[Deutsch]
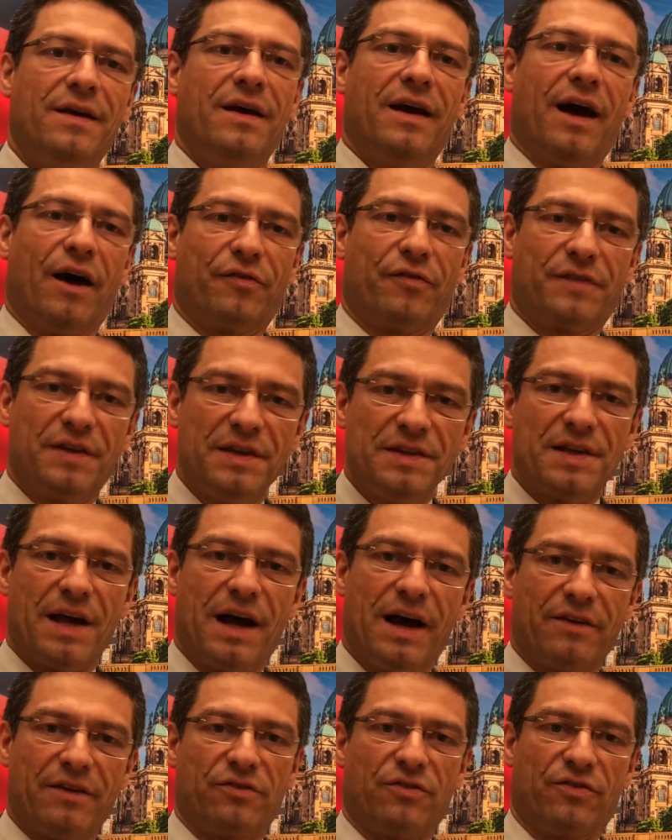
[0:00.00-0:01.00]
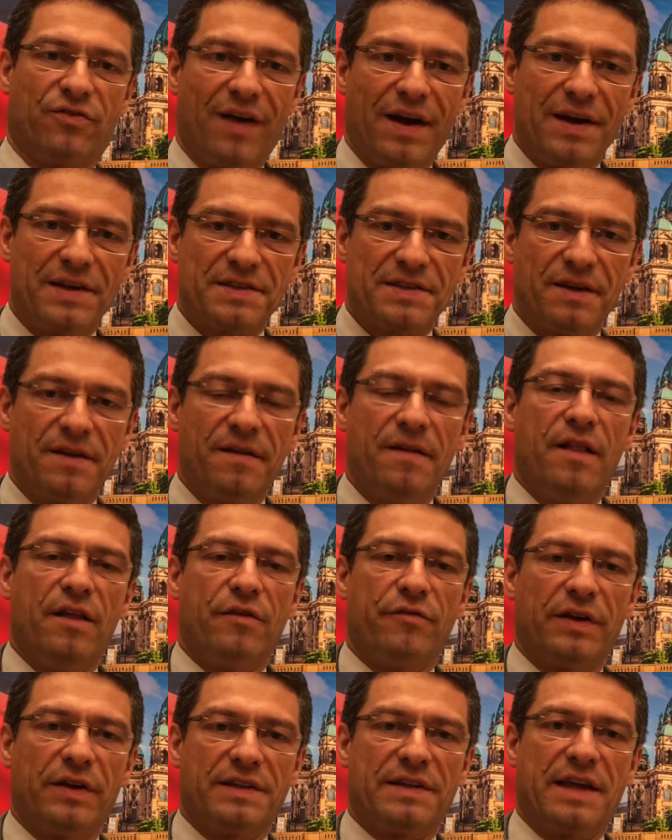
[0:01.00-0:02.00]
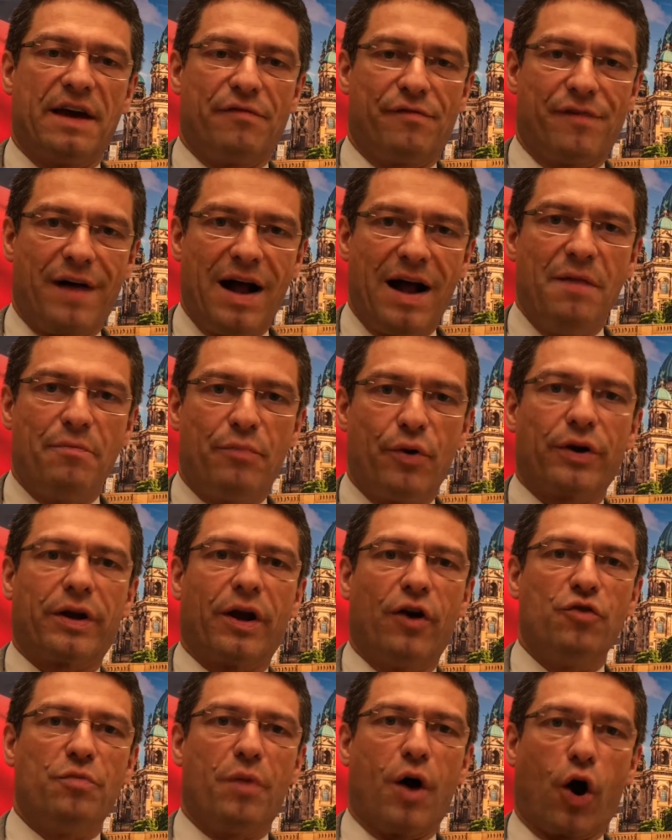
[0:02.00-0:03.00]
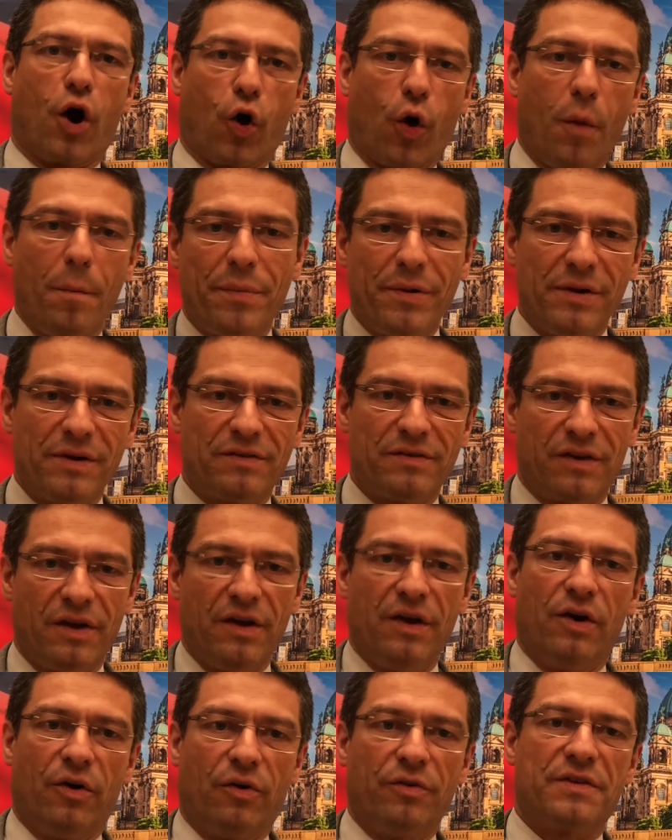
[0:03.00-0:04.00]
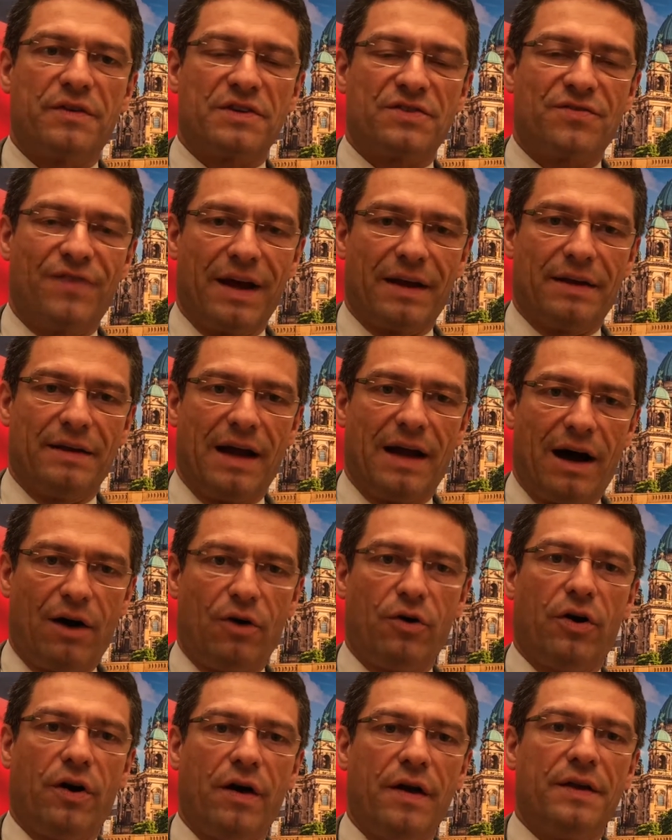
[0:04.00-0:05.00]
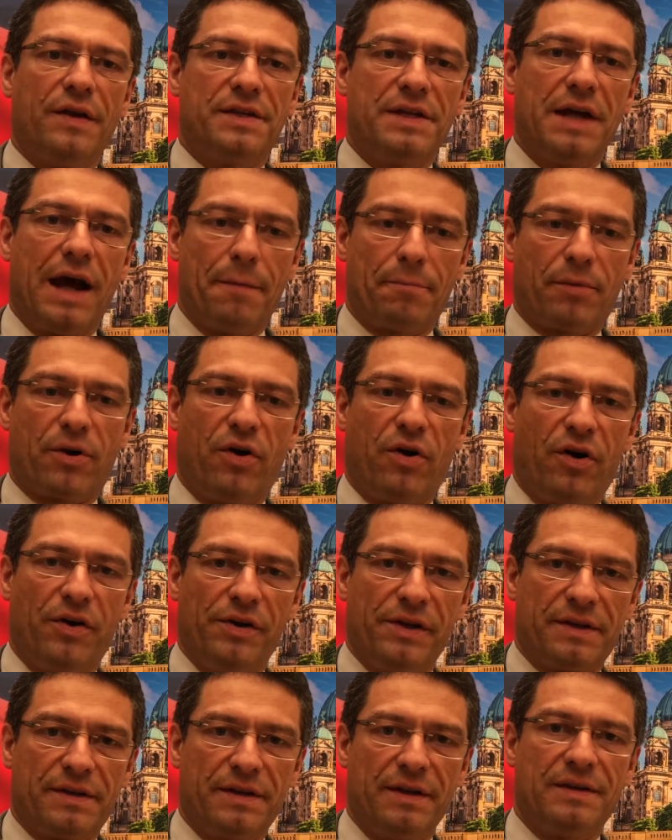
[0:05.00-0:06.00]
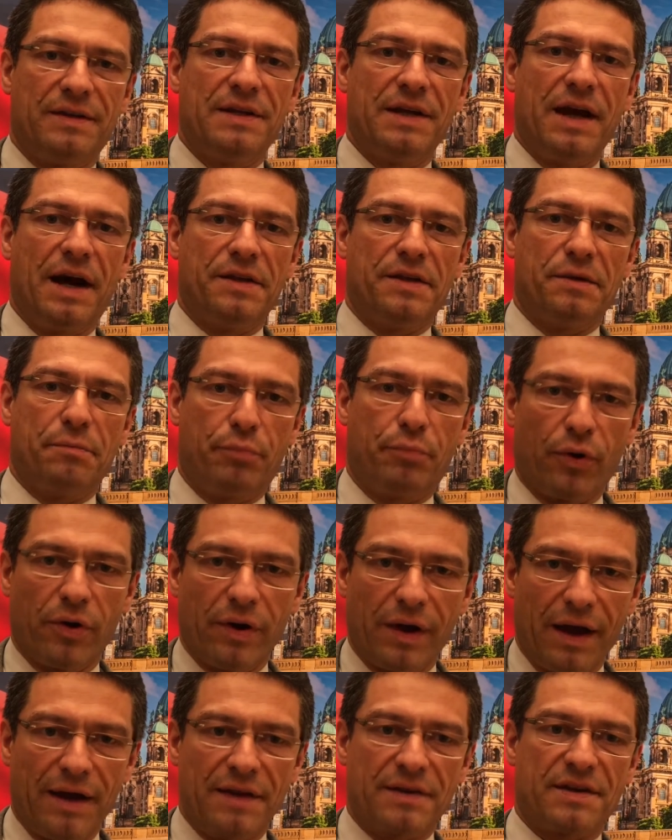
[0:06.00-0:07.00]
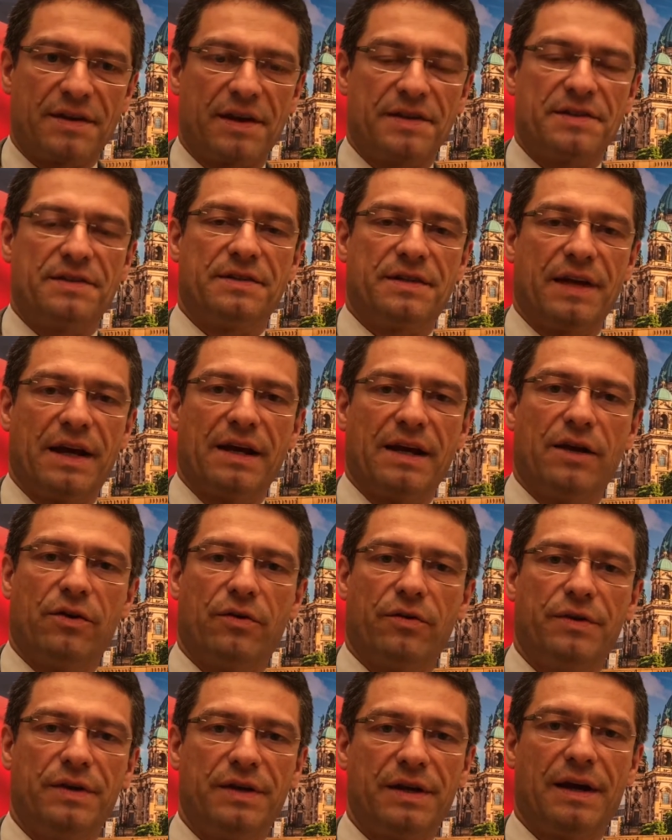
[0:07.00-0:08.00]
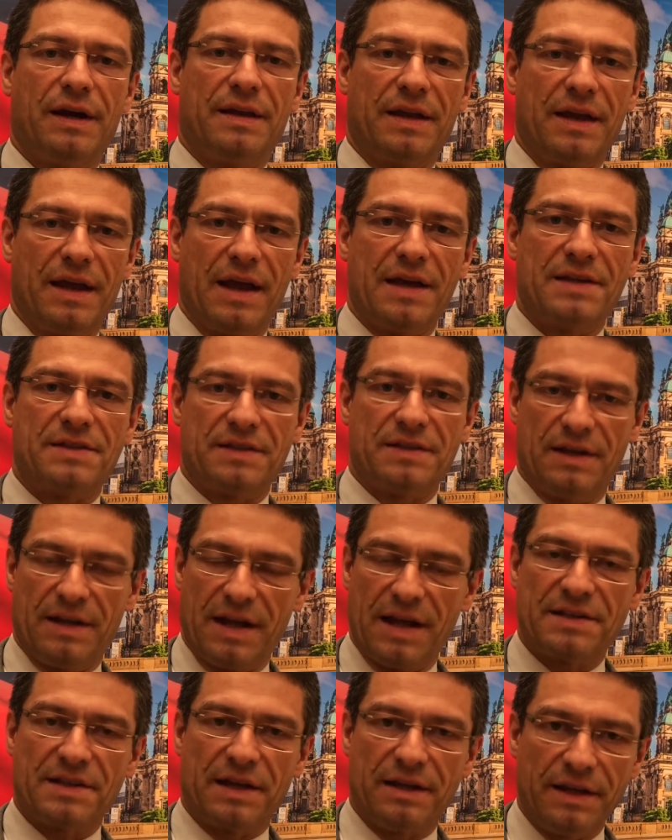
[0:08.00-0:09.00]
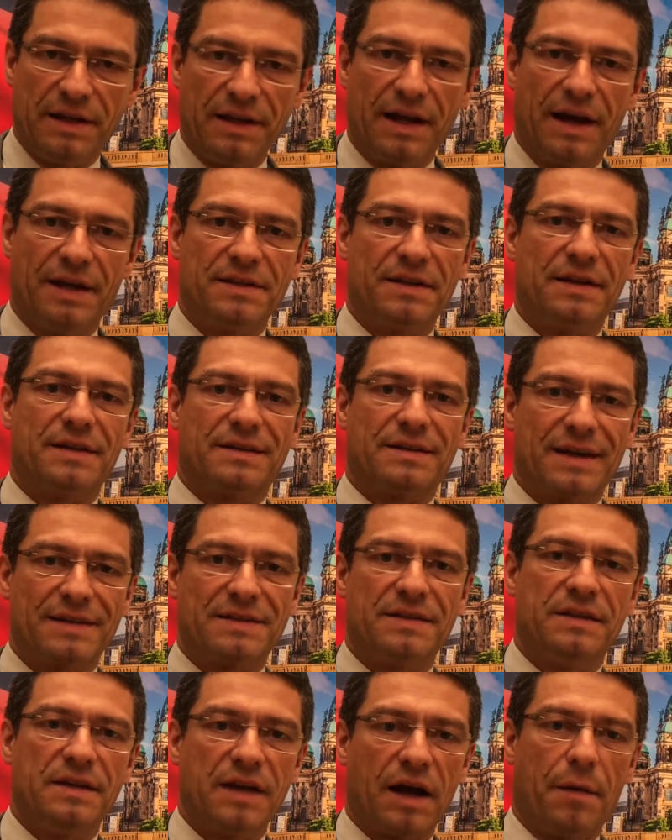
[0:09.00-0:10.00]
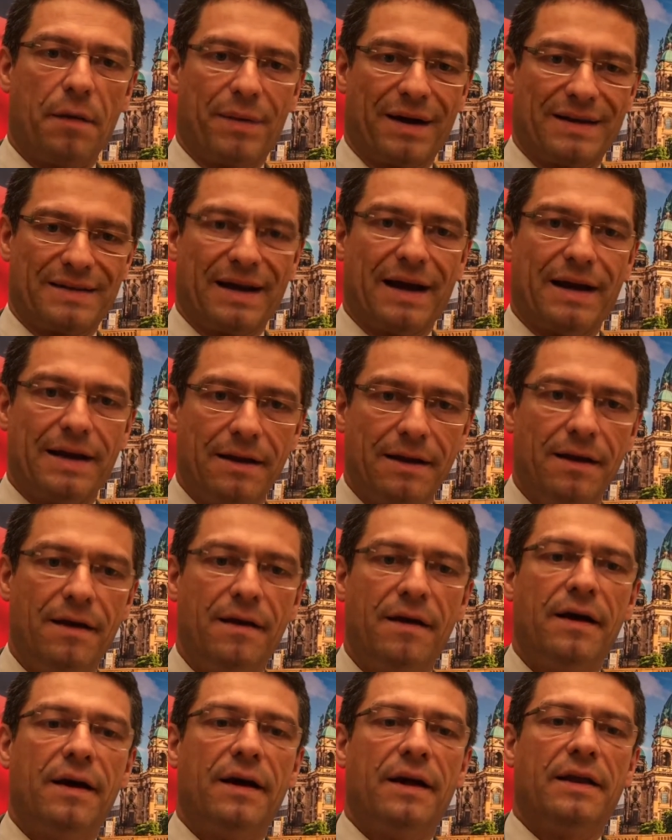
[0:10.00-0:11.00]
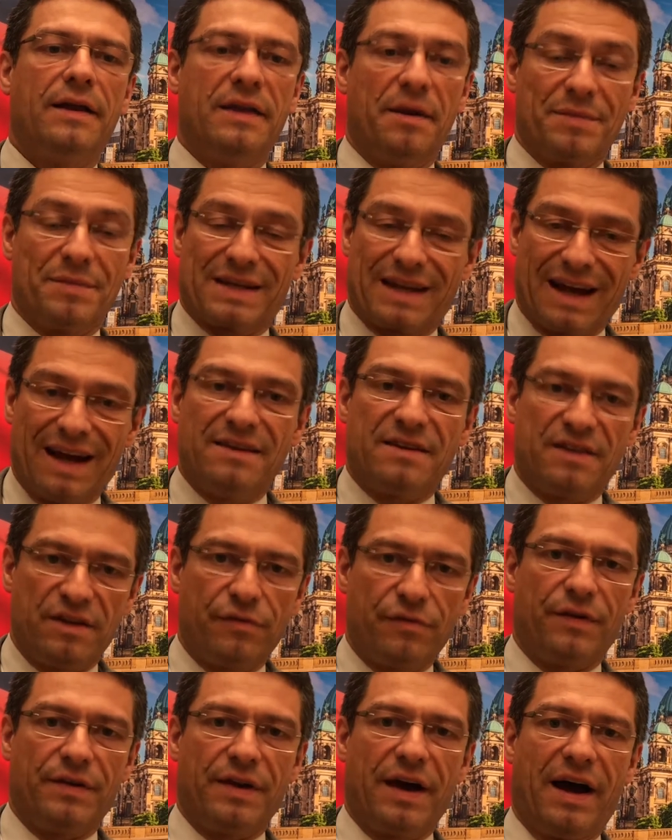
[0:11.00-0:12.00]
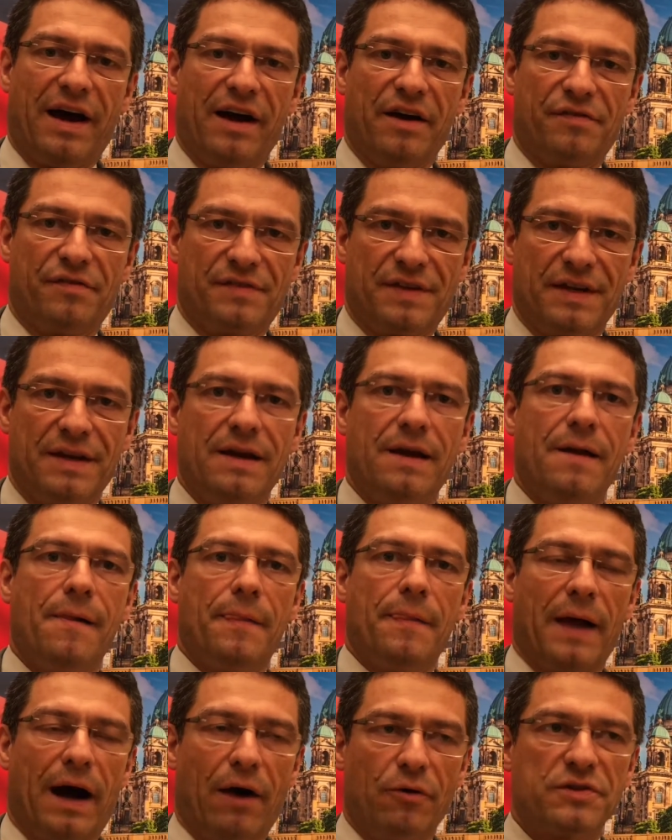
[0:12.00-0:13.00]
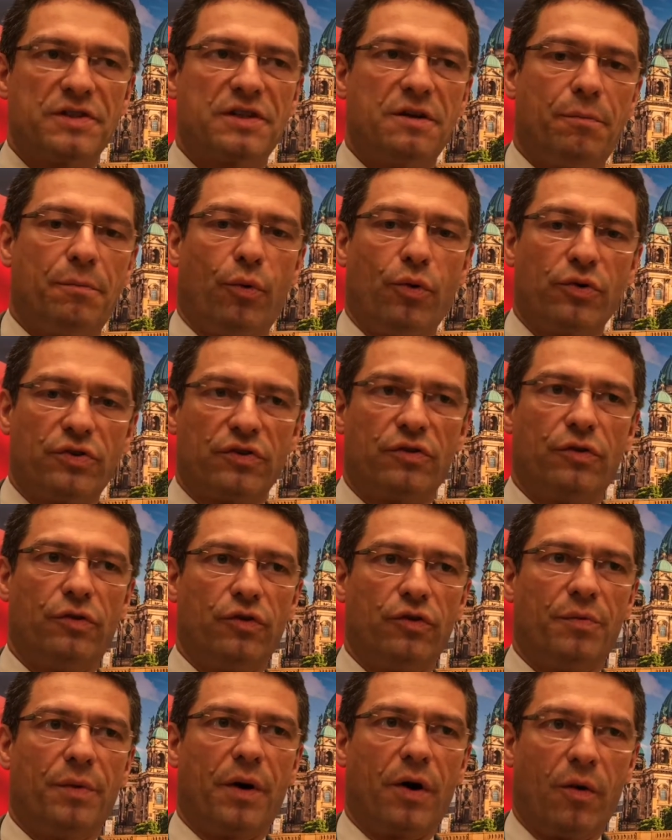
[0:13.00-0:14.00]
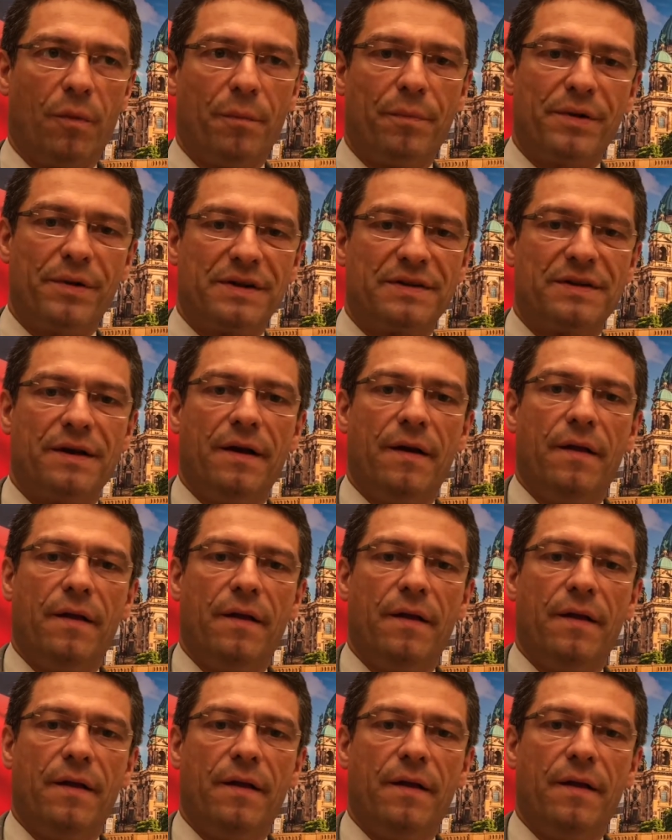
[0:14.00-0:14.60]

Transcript: Auf diese Art und Weise wird der Wahlbürger überrumpelt und es werden auch die Abgeordneten, die an die Bürgerinteressen denken und nicht an die, in erster Linie an die Interessen ihrer Parteien, nämlich gerade die von der AfD, ausgebotet und überrumpelt.